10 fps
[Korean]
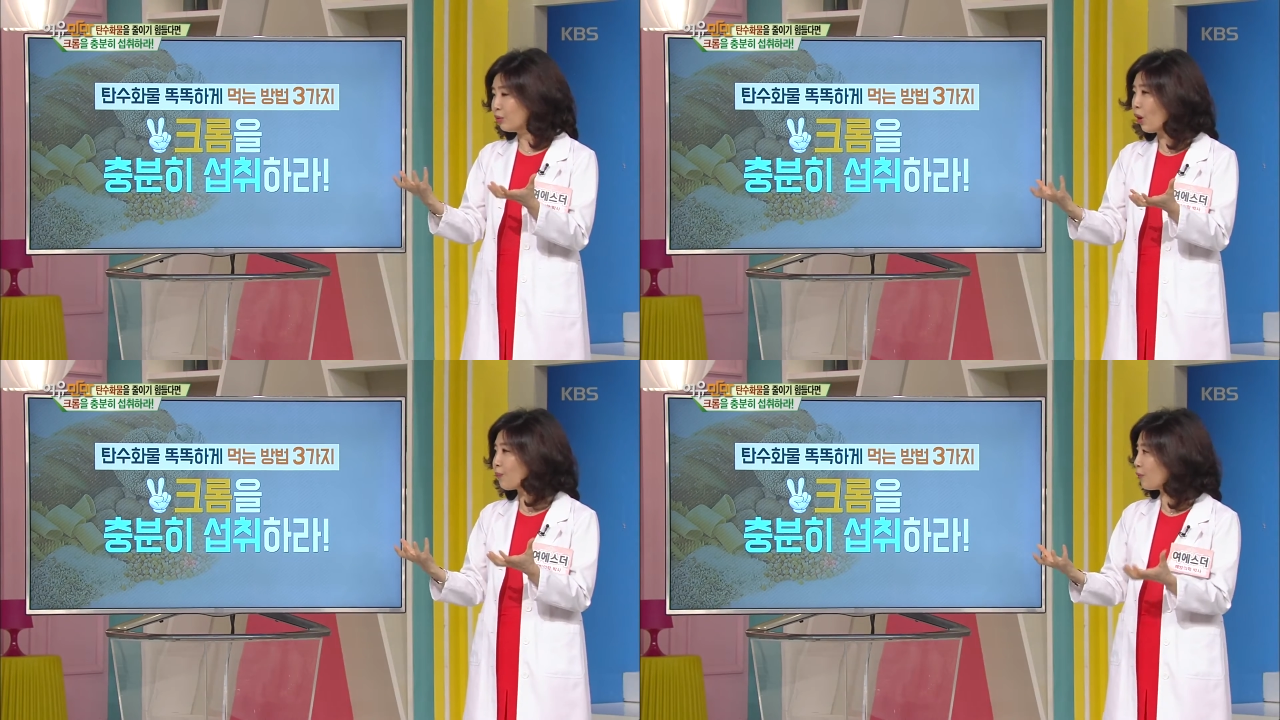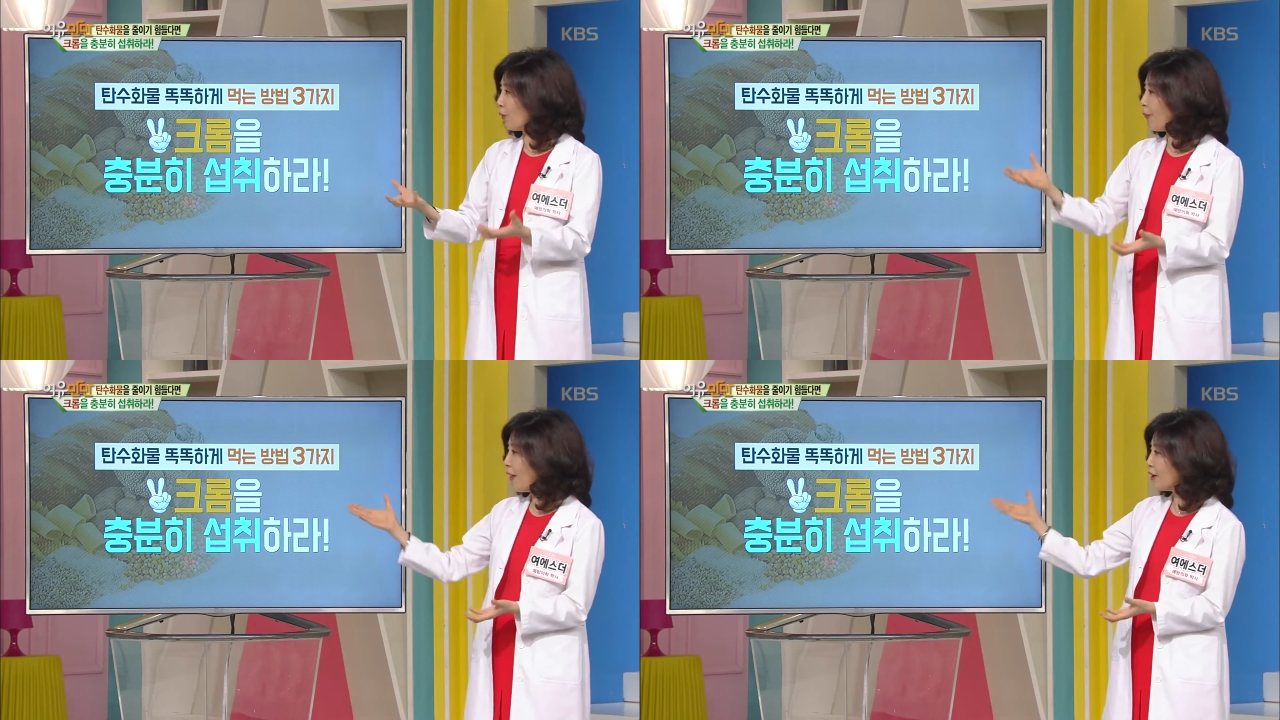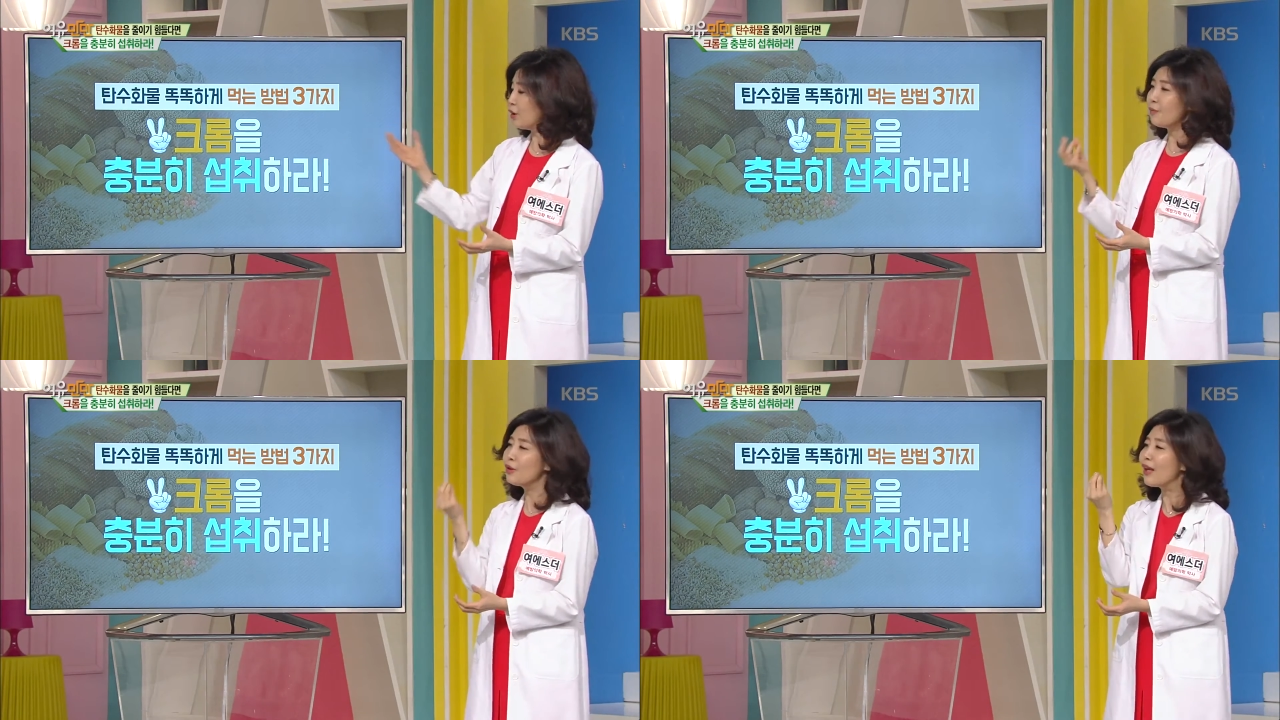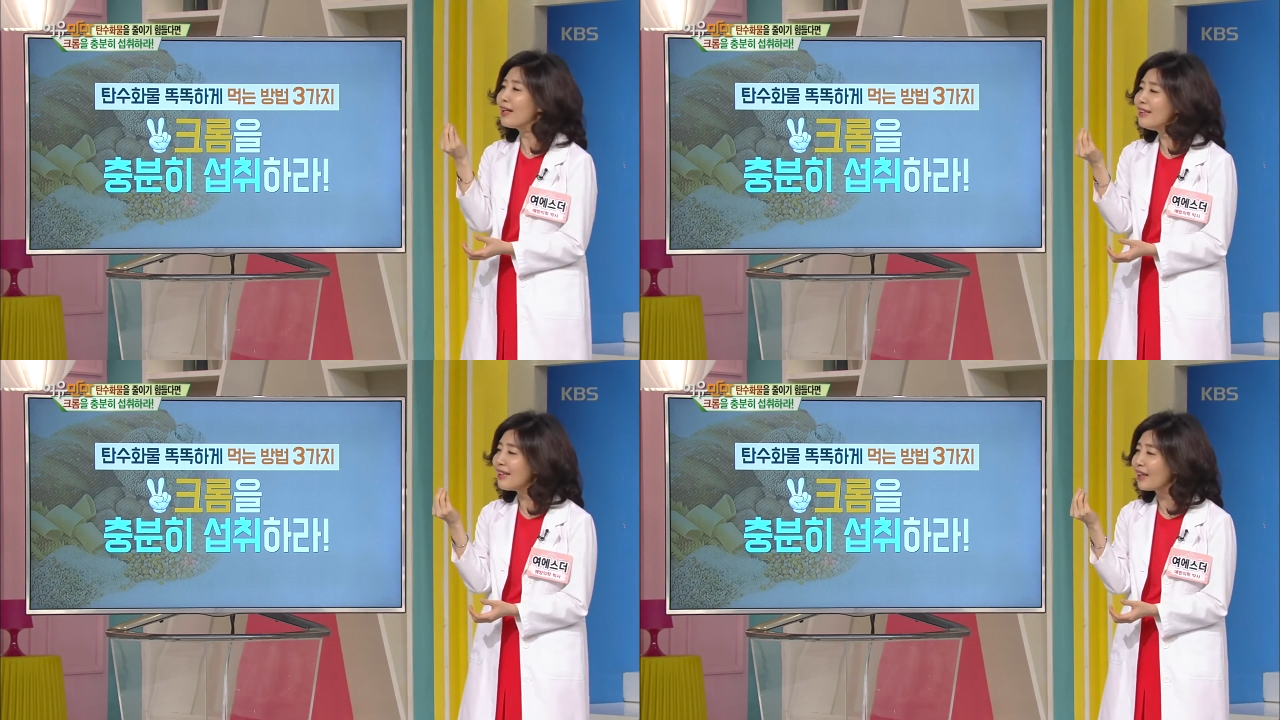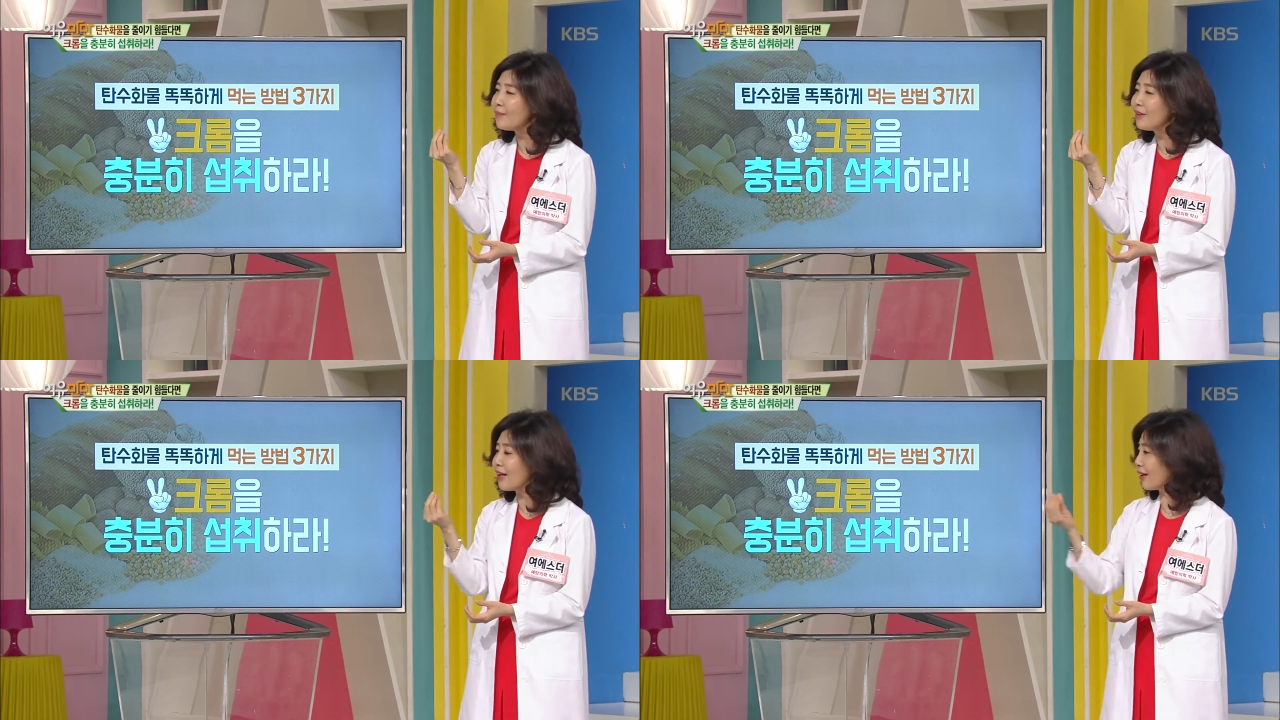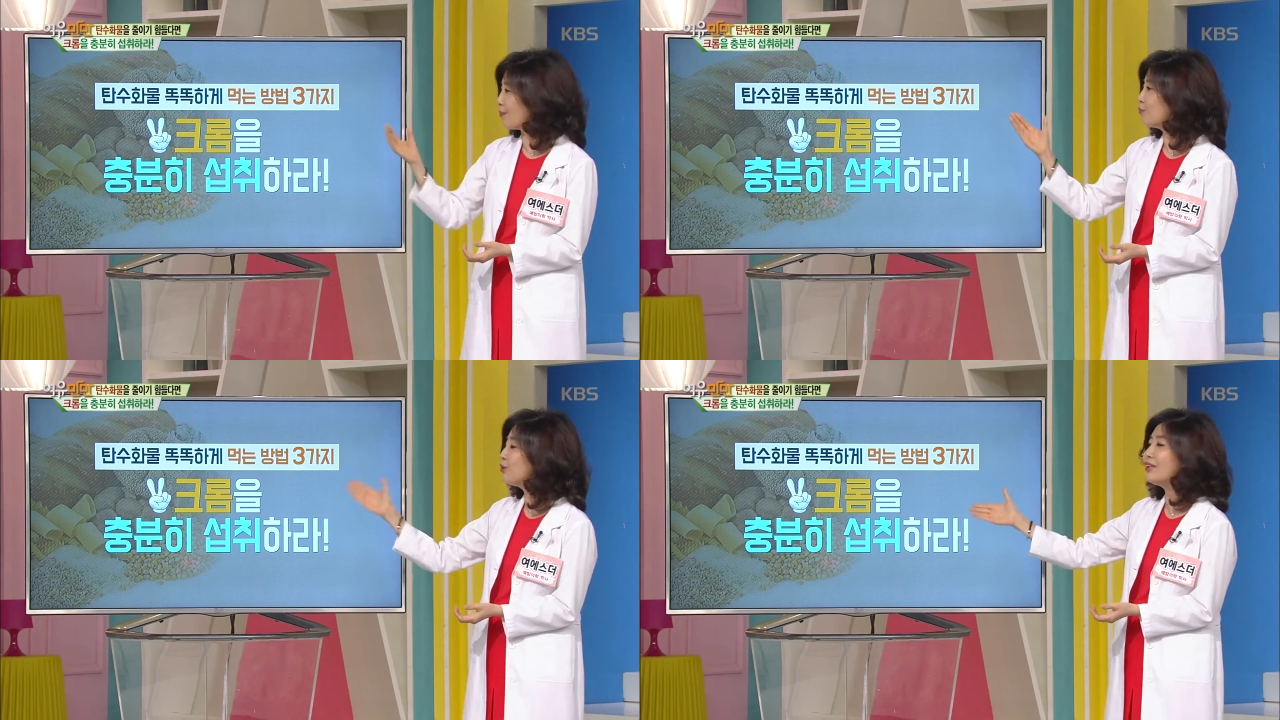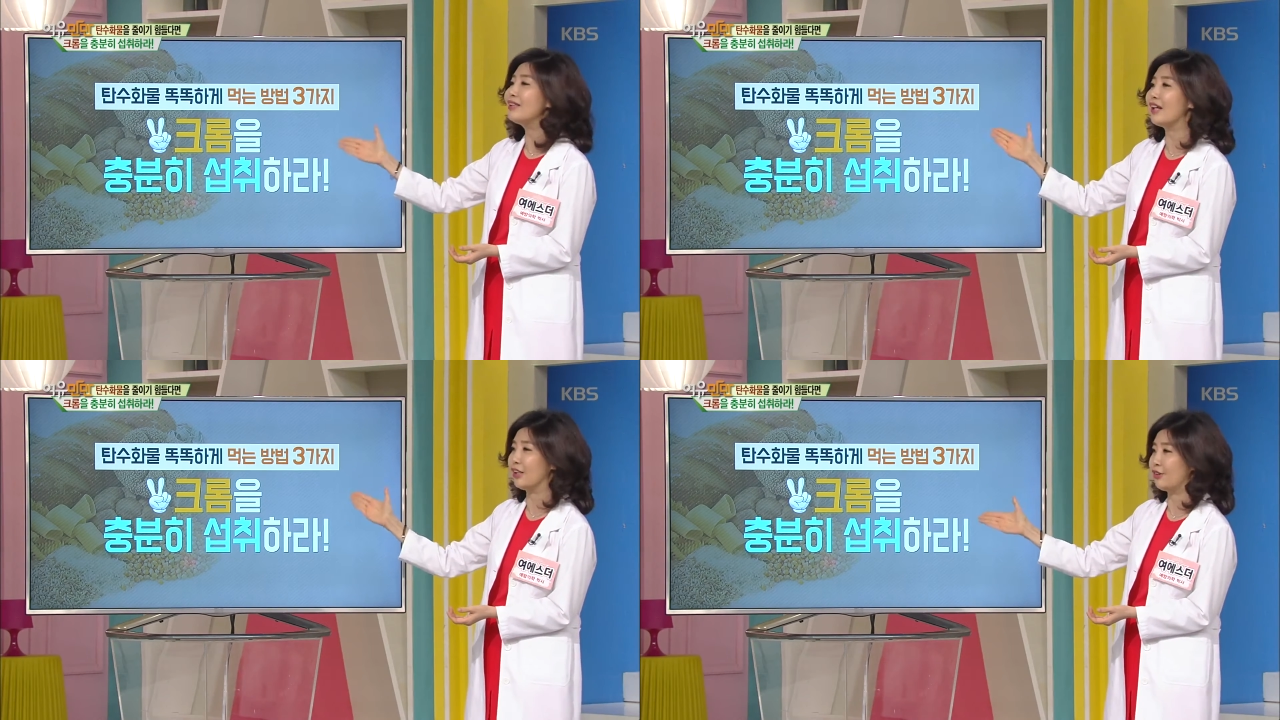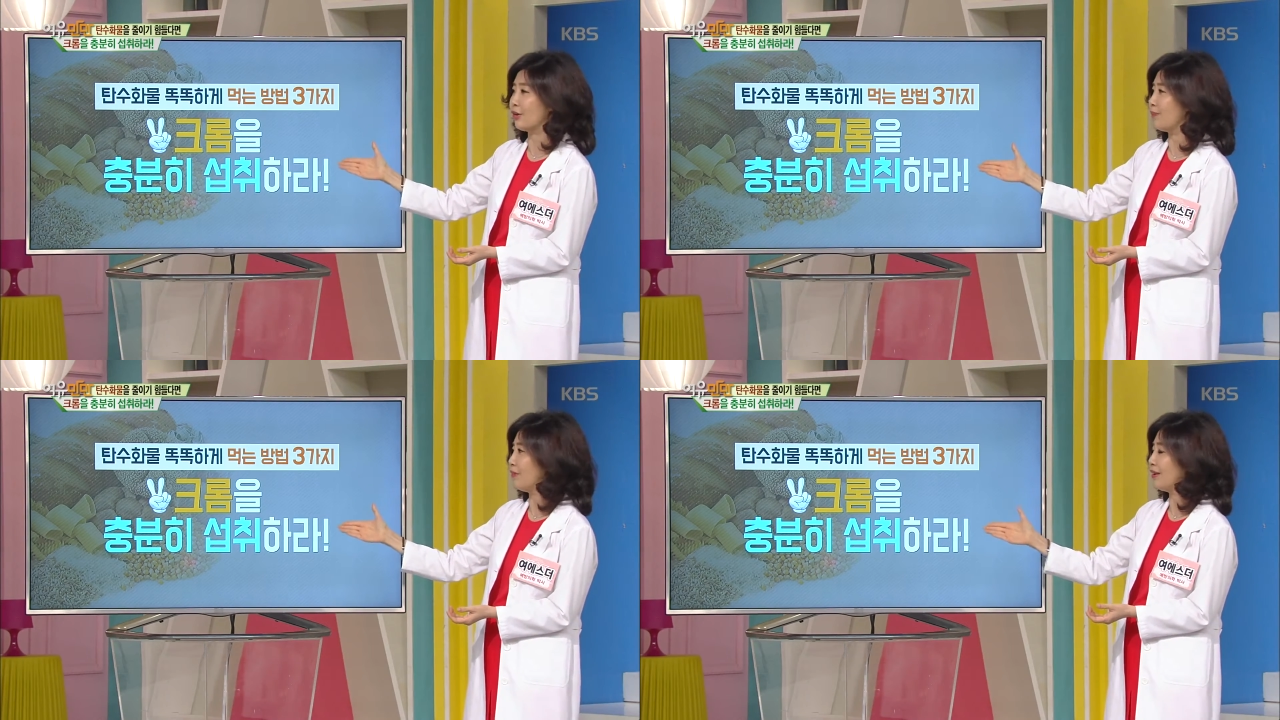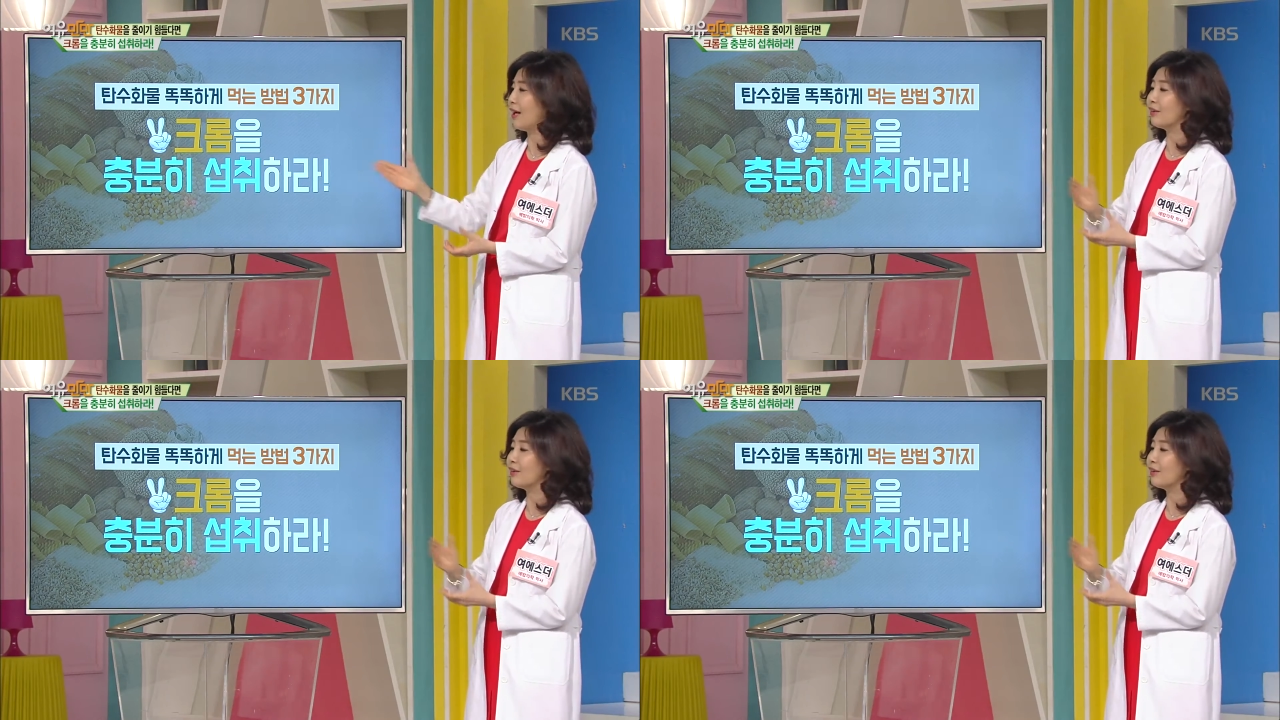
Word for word: 무겁고 크롬은 굉장히 미량의 무기질의 음. 일종입니다.